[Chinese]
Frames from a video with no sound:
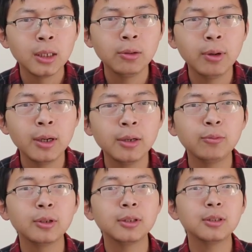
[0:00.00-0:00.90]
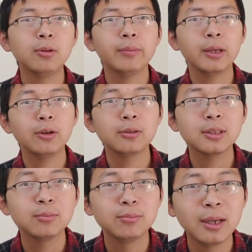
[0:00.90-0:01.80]
因为我的这位朋友
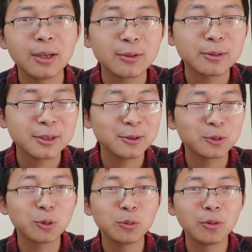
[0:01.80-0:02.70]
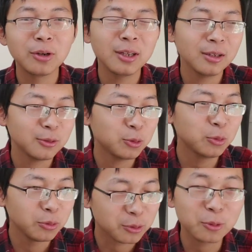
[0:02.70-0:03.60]
是美是中国的，
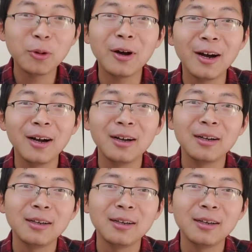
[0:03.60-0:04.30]
据说啊